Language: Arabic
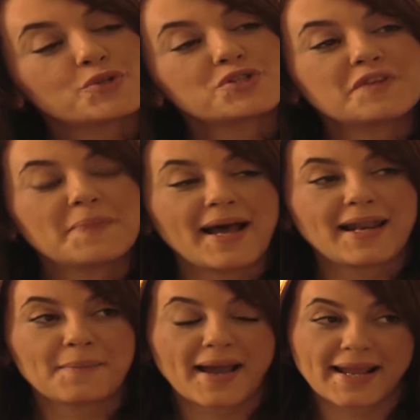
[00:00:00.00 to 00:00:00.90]
وشوفي
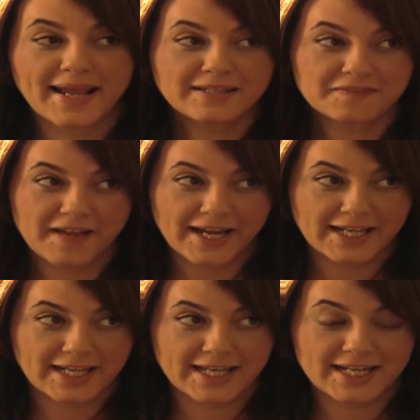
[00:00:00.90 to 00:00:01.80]
بقى لما على يد
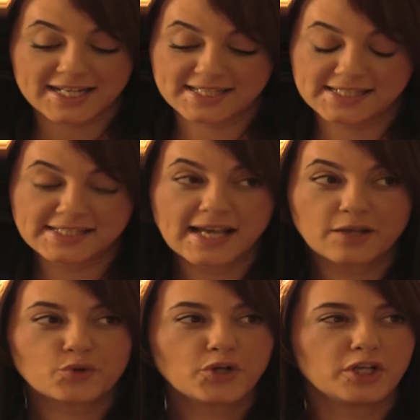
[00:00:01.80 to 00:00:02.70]
فاعل خير السي دي
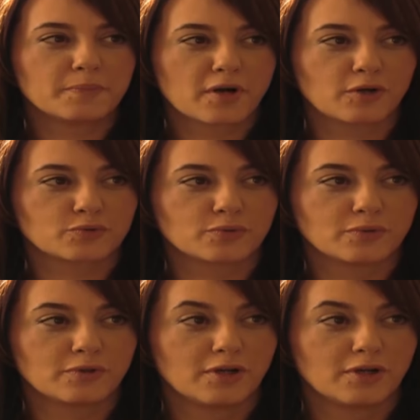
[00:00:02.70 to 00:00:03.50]
ده يروح لمراته